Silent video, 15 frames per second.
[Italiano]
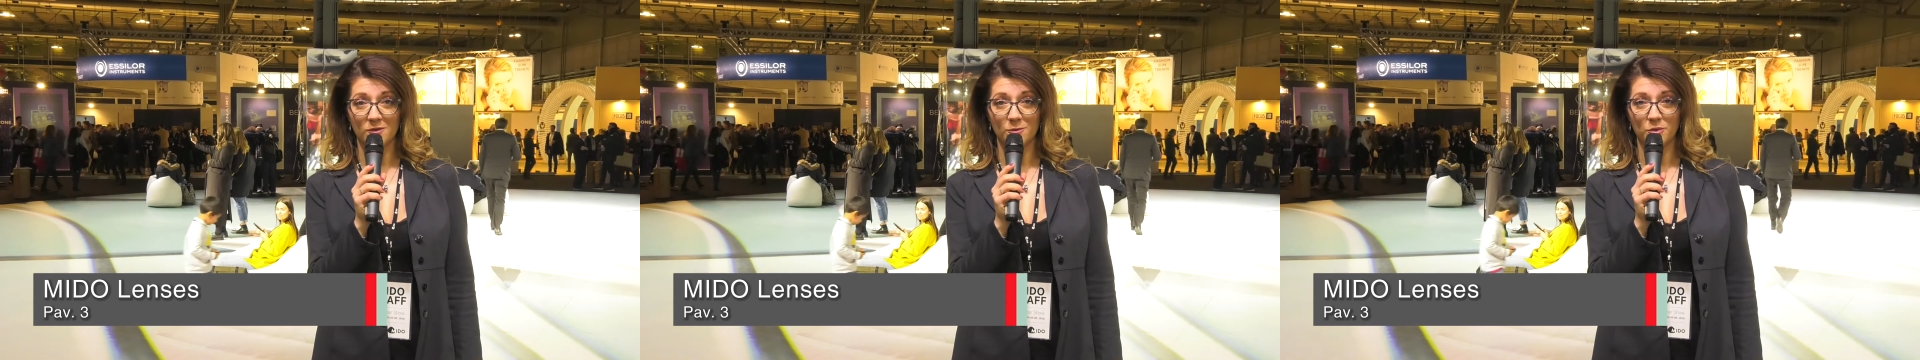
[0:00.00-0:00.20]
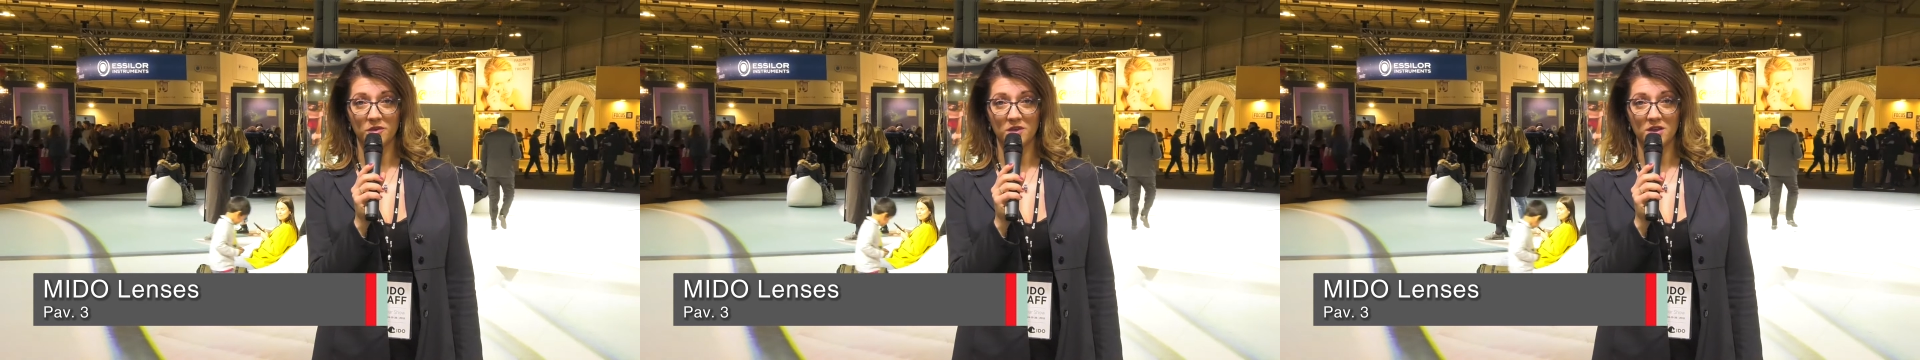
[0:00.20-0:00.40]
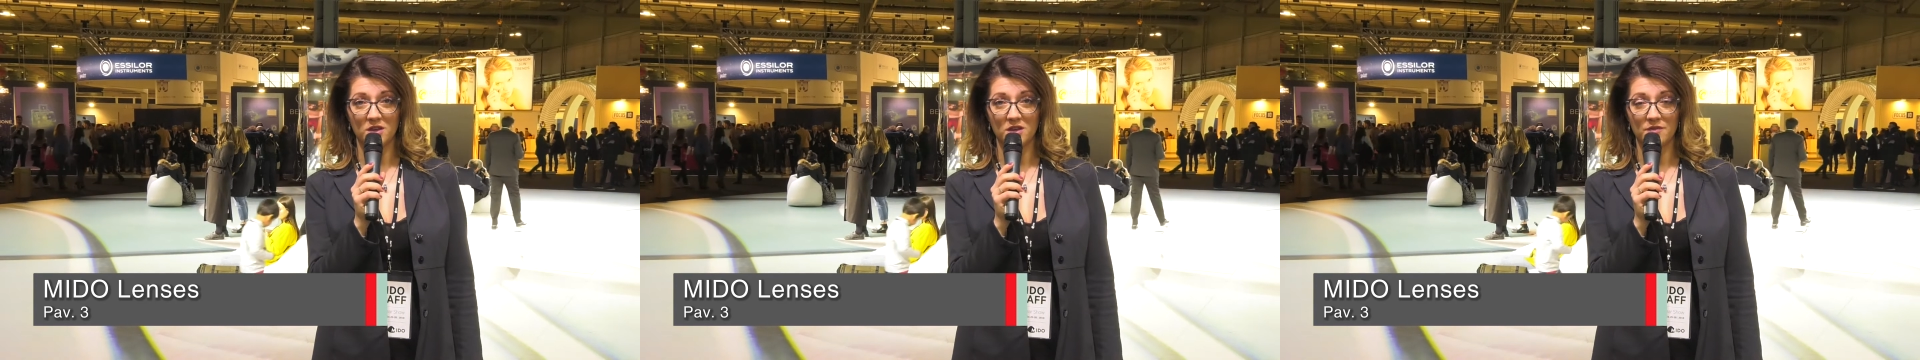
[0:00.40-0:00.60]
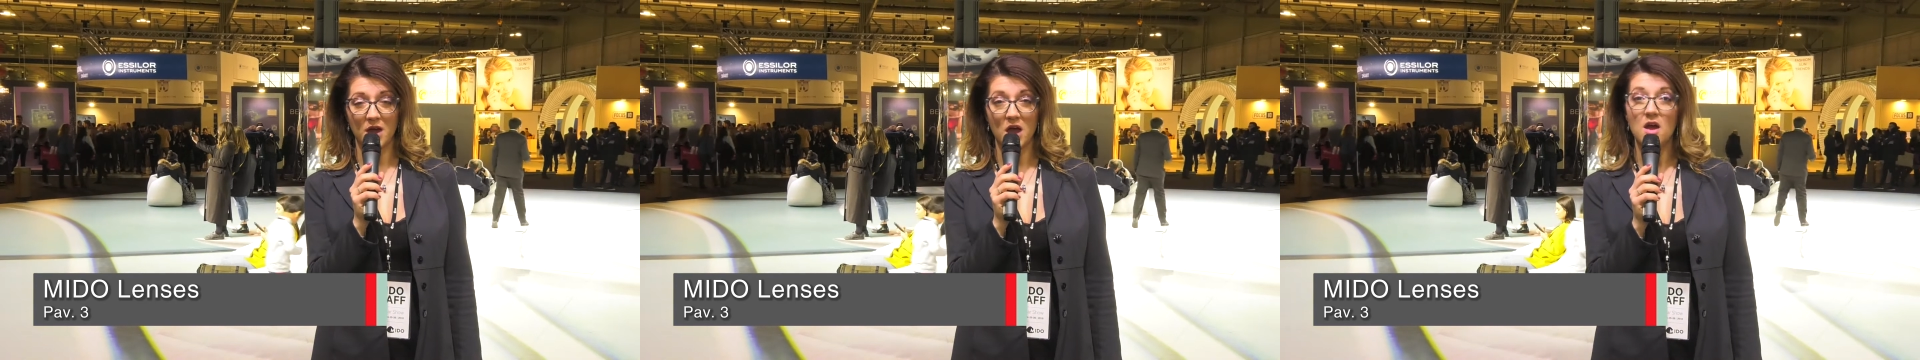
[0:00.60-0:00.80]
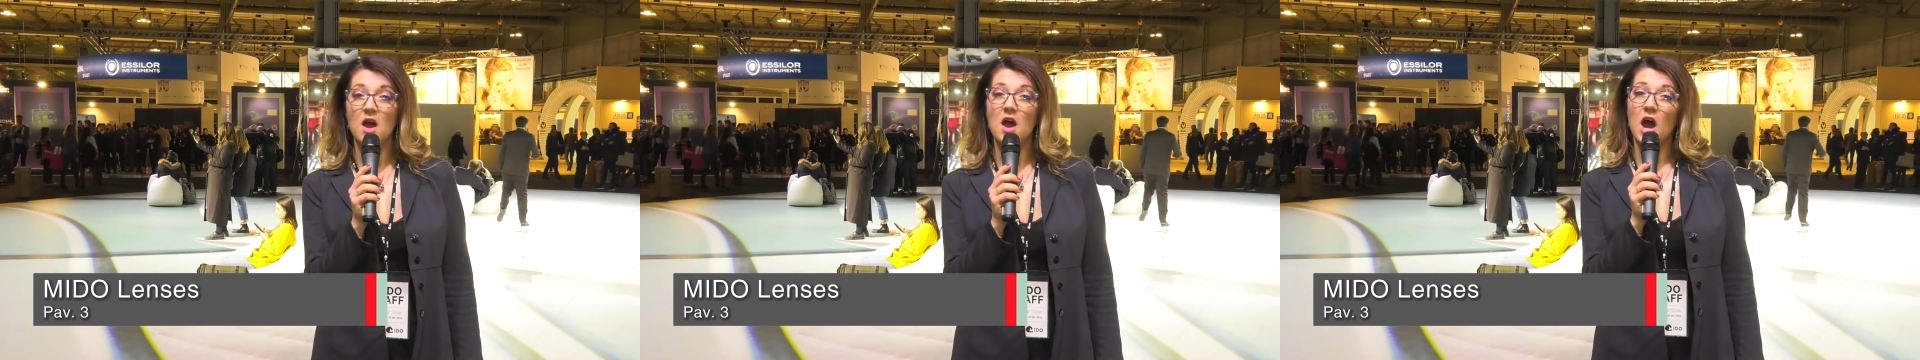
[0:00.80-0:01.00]

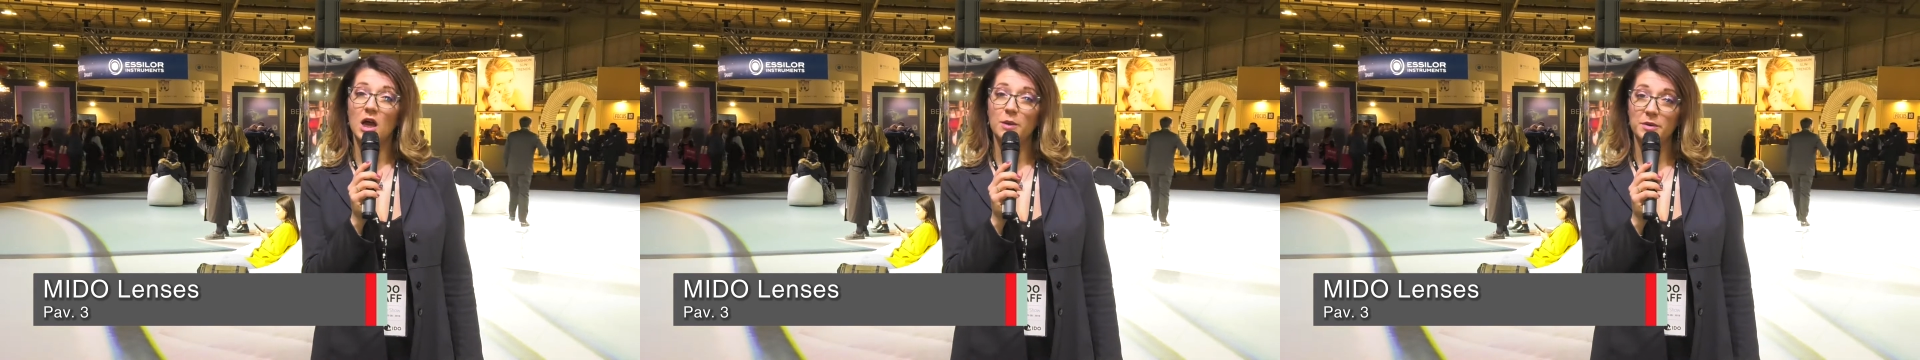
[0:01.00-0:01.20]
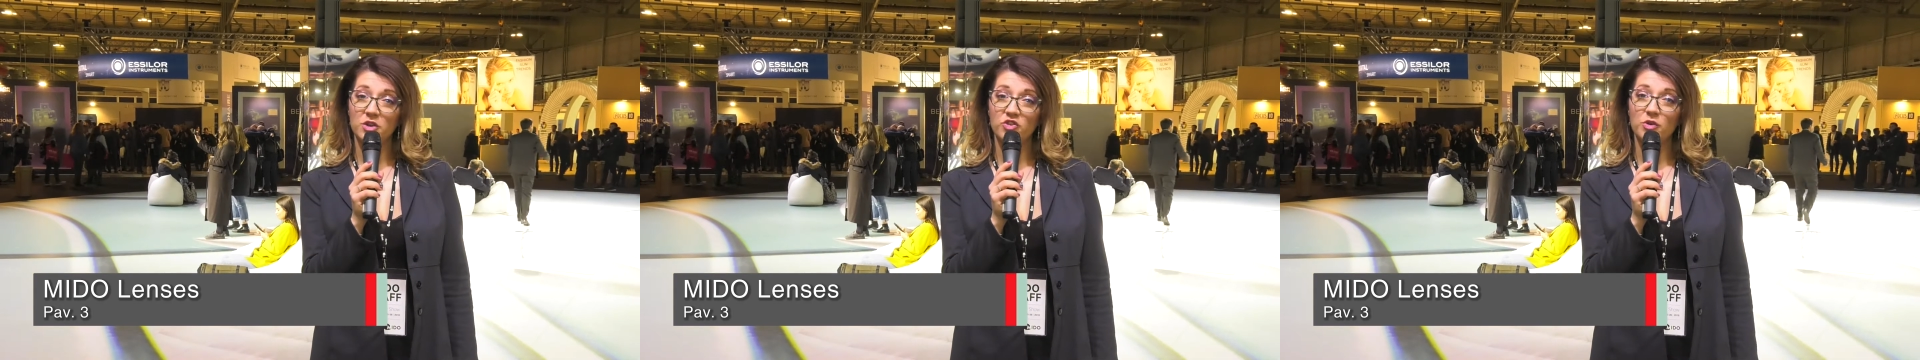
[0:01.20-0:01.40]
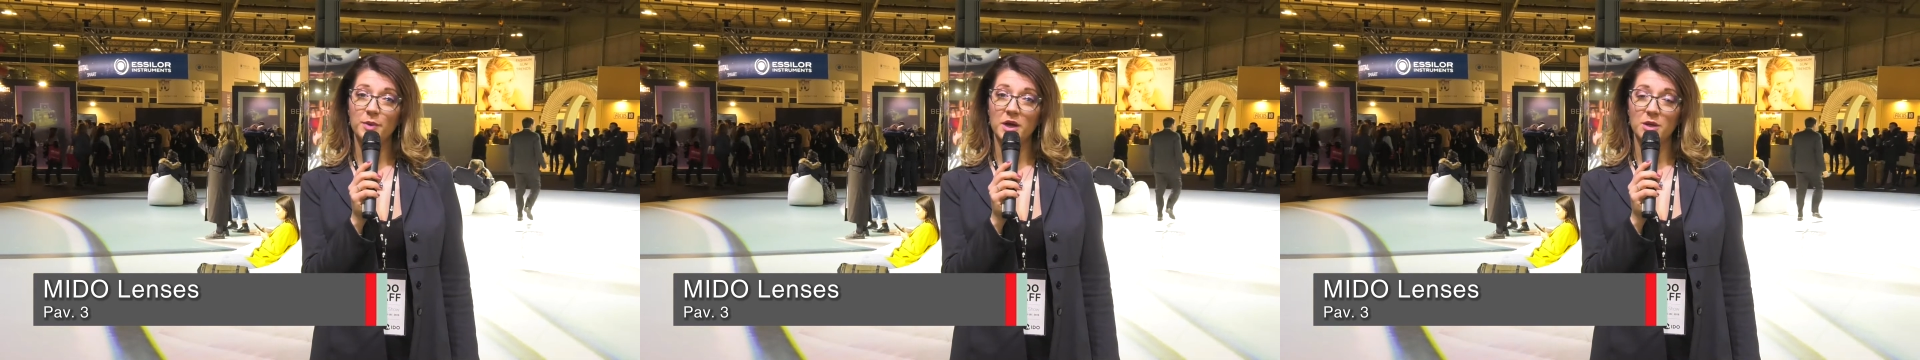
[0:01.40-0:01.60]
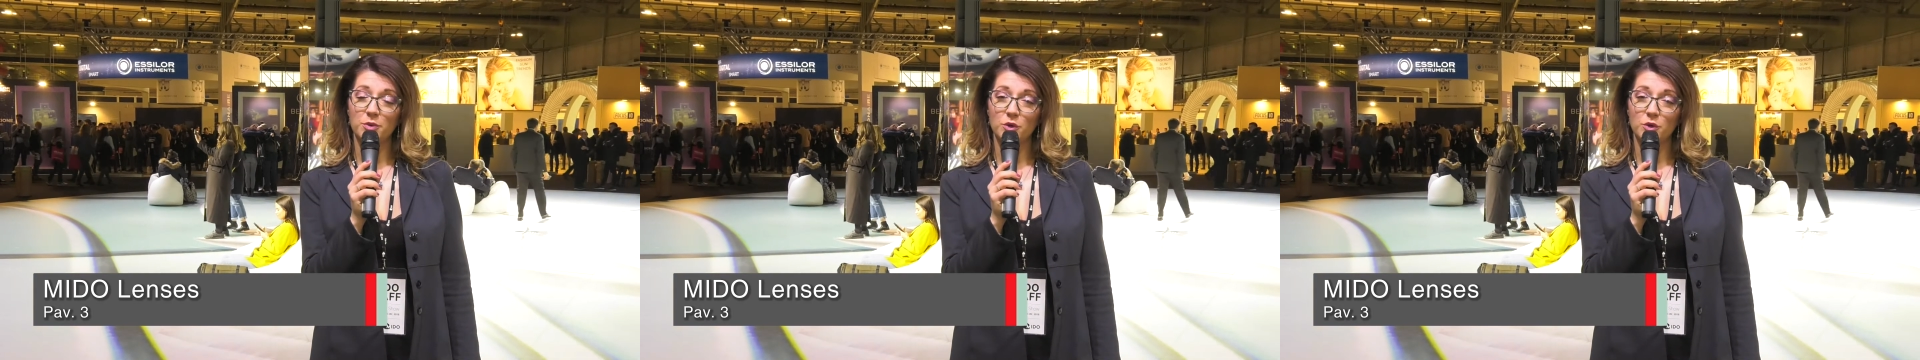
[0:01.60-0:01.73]
espositiva ai principali